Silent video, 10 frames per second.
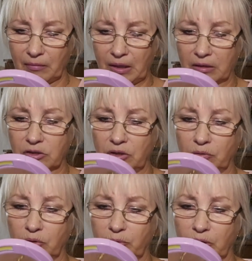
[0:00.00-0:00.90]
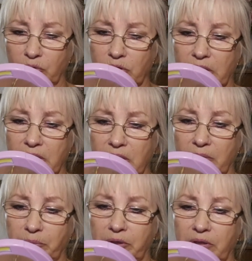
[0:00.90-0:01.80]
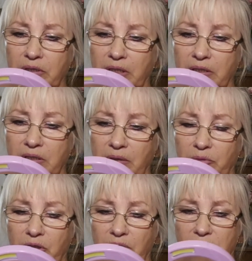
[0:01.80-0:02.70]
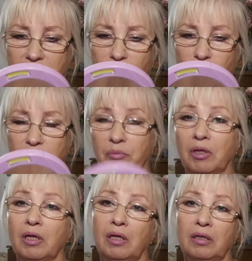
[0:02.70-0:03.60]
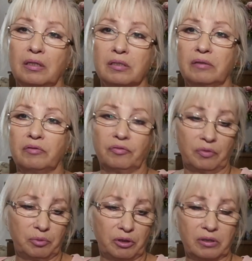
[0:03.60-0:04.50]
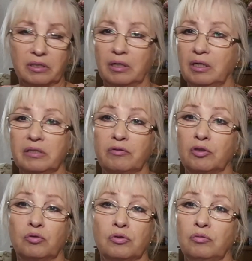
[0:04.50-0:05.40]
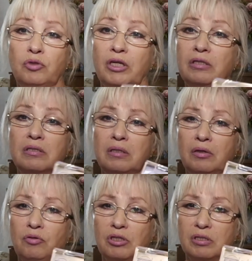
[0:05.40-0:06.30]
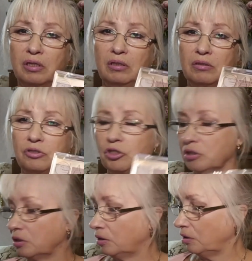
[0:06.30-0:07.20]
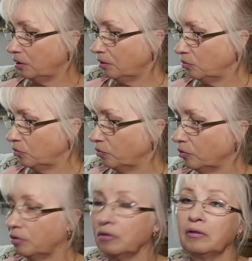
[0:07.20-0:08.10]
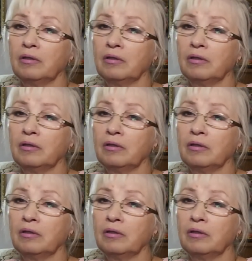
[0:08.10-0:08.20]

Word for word: Артикул, могу сказать, 5738 если вы Фаберлик заказываете, то ну, я не знаю, есть они сейчас или нет, но вот